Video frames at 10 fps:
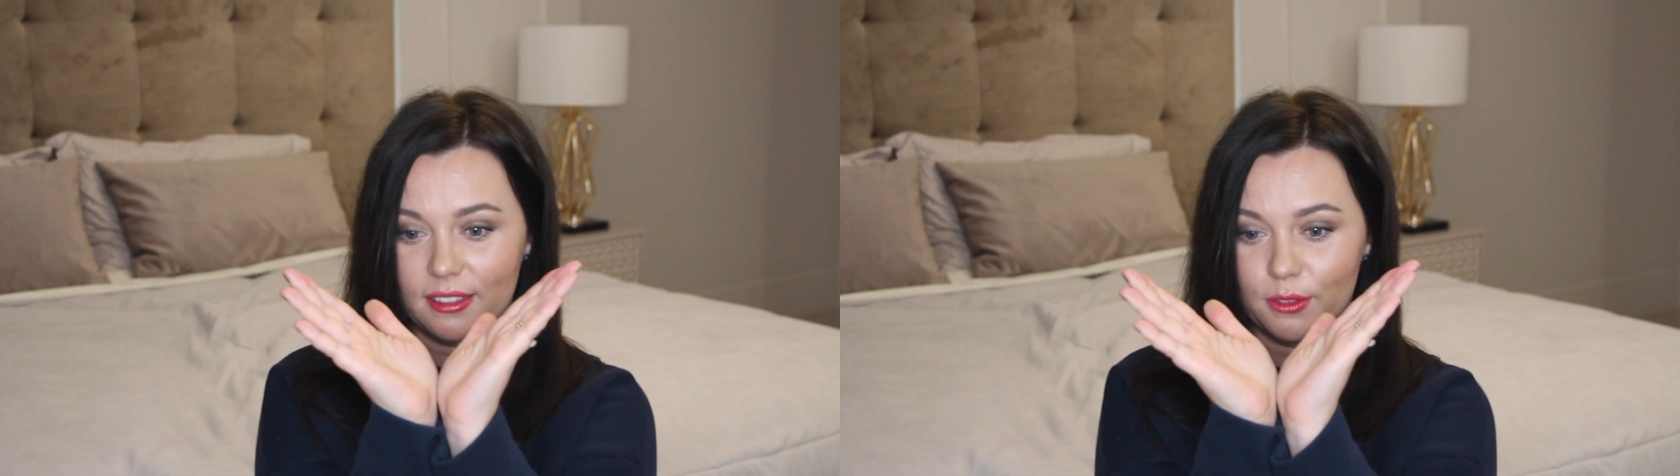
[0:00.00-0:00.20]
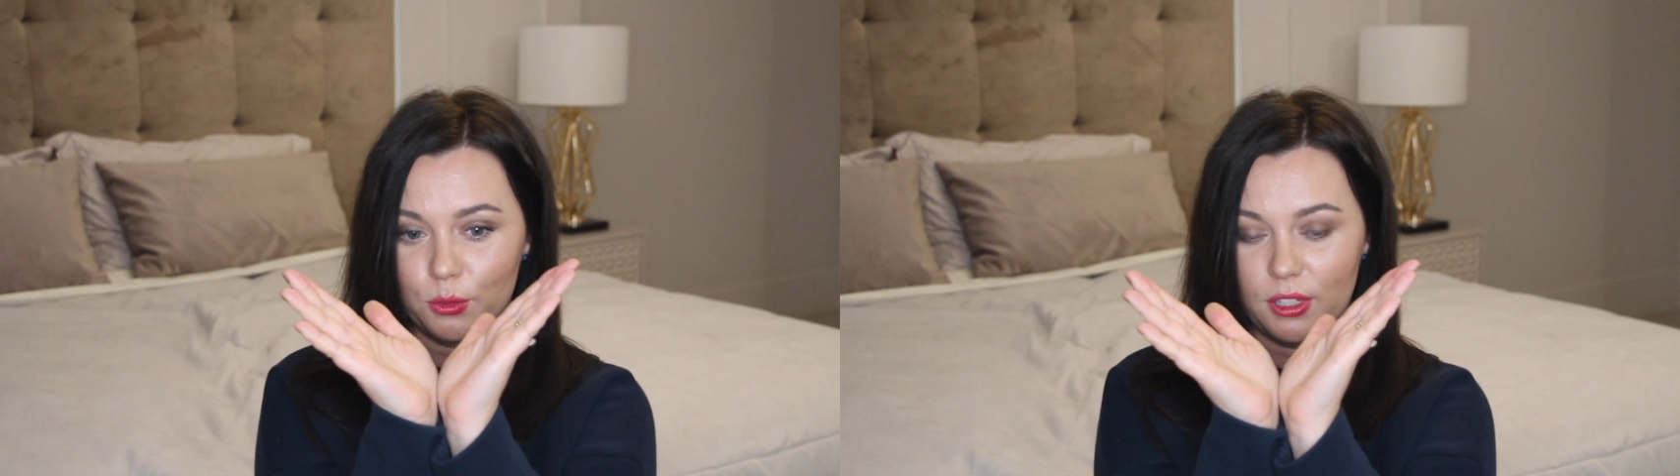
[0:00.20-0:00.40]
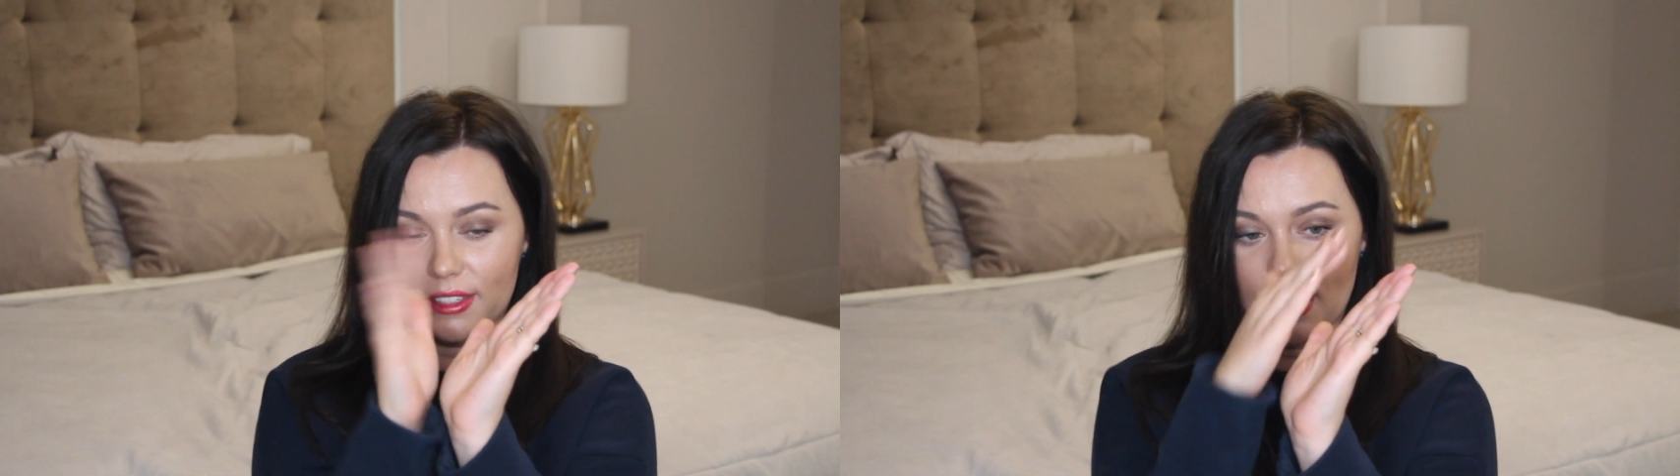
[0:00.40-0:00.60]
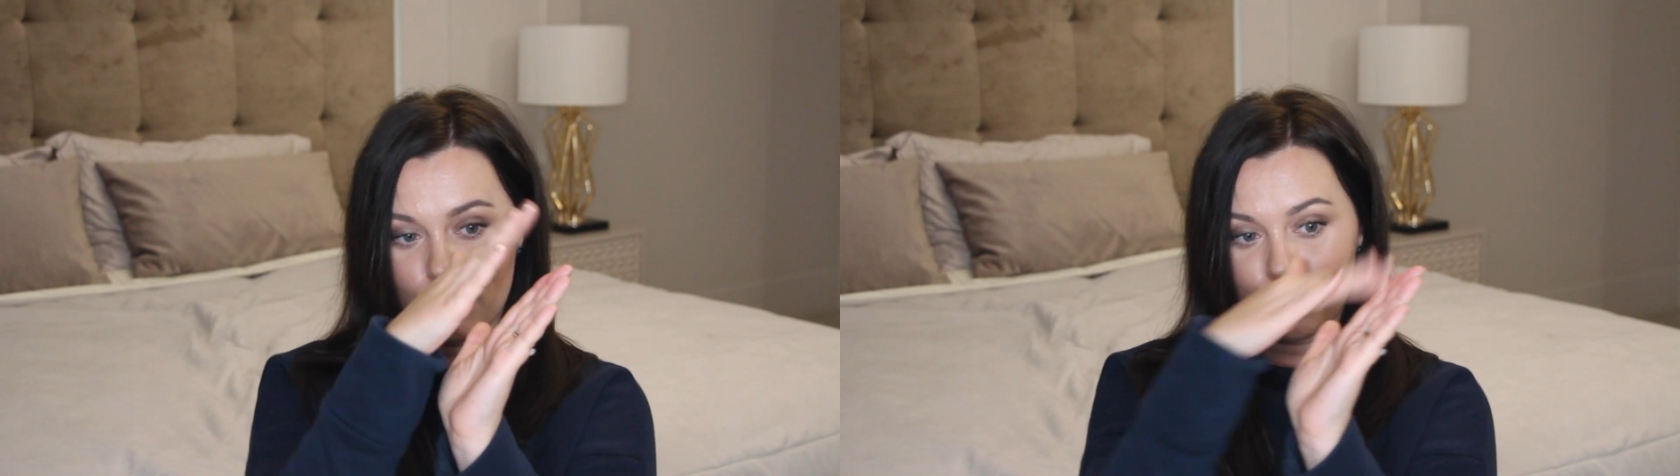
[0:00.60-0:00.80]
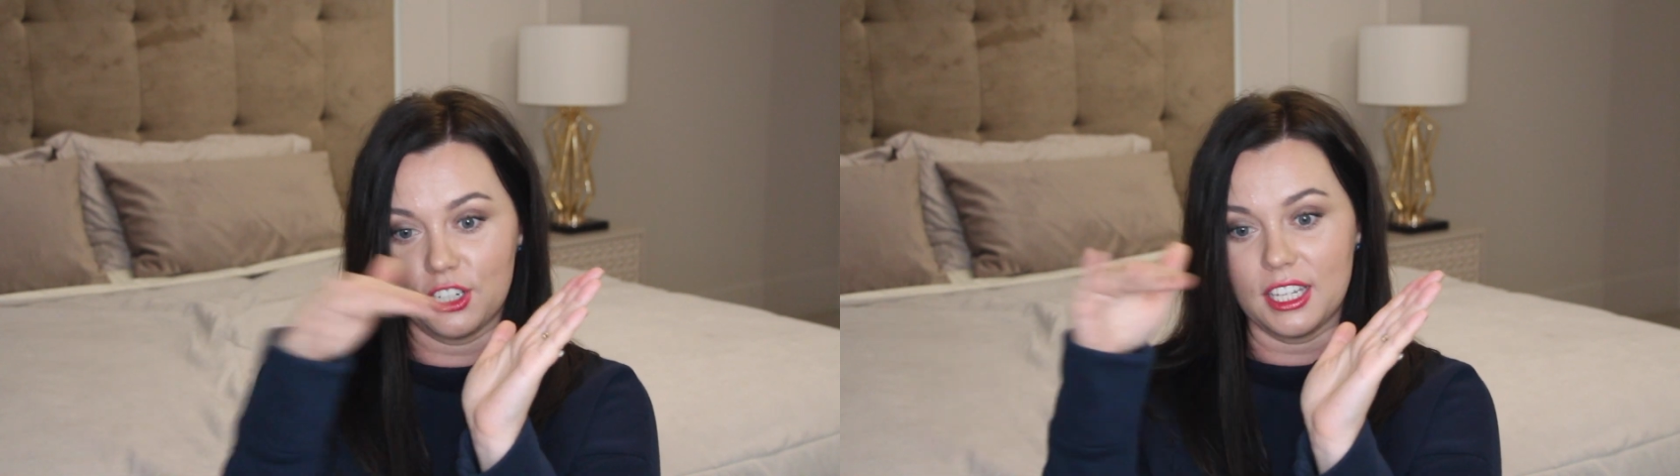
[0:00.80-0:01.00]
ну, не
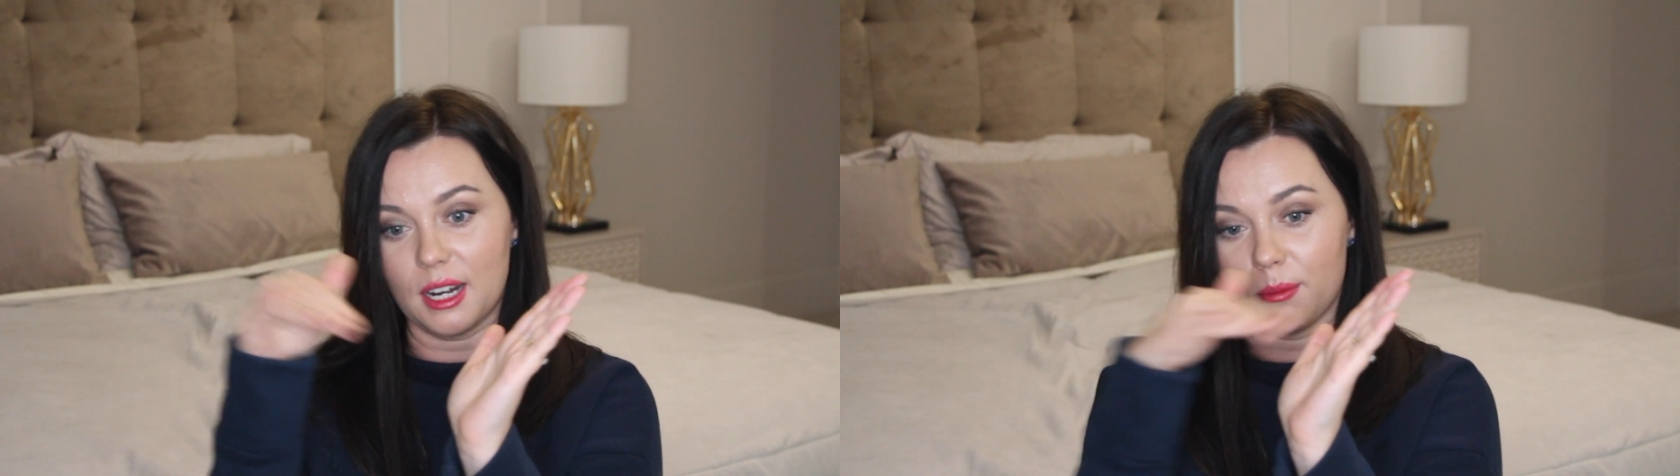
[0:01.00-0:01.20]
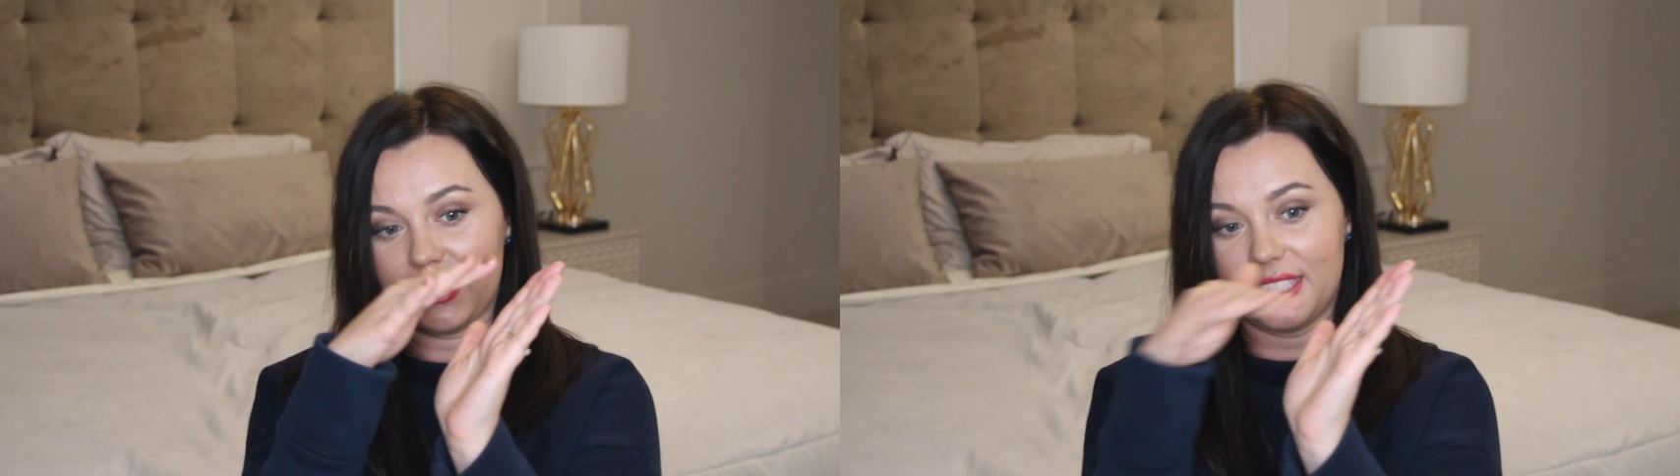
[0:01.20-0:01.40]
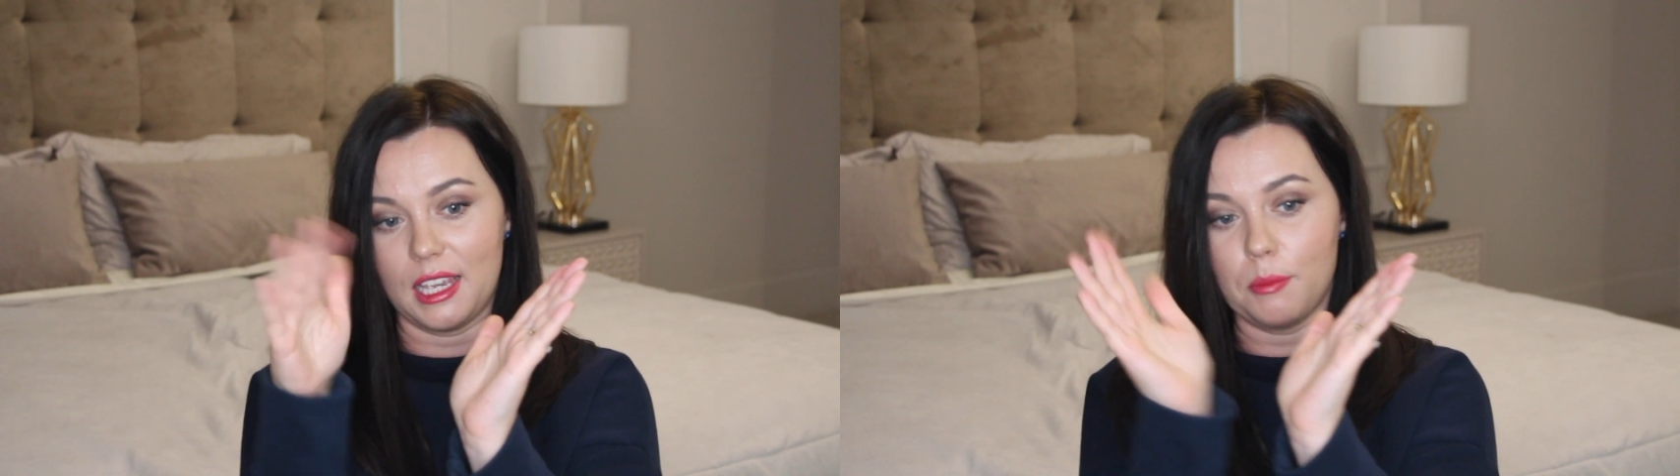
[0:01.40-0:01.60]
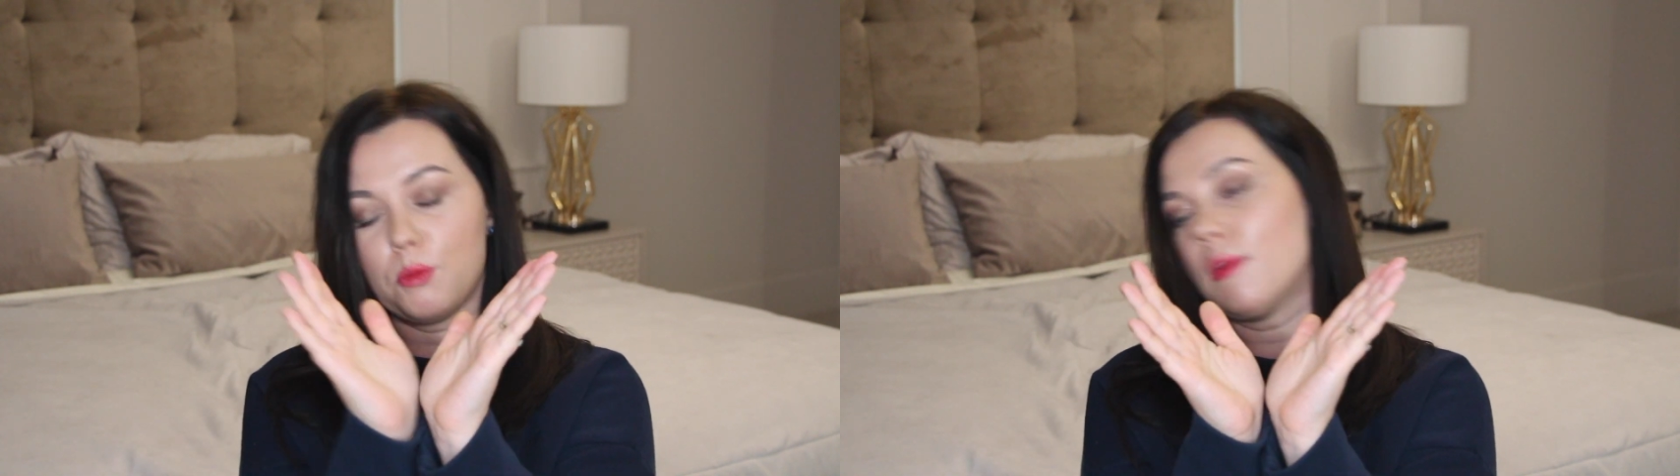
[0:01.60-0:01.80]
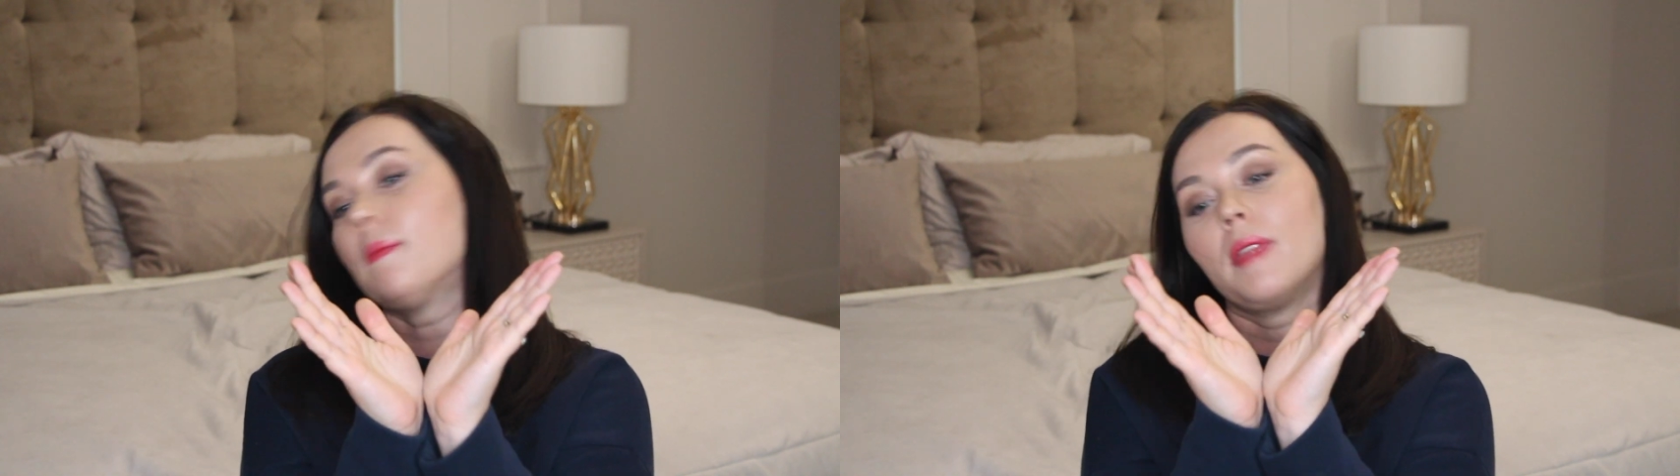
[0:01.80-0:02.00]
знаю, жиром,
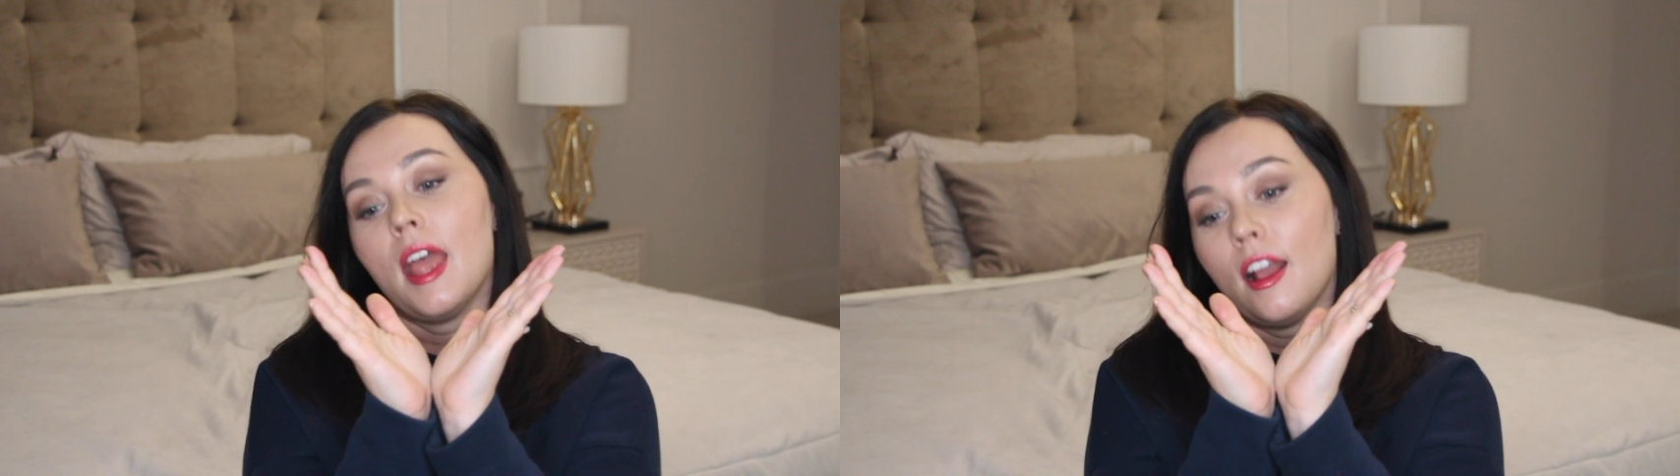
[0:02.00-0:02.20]
себумом,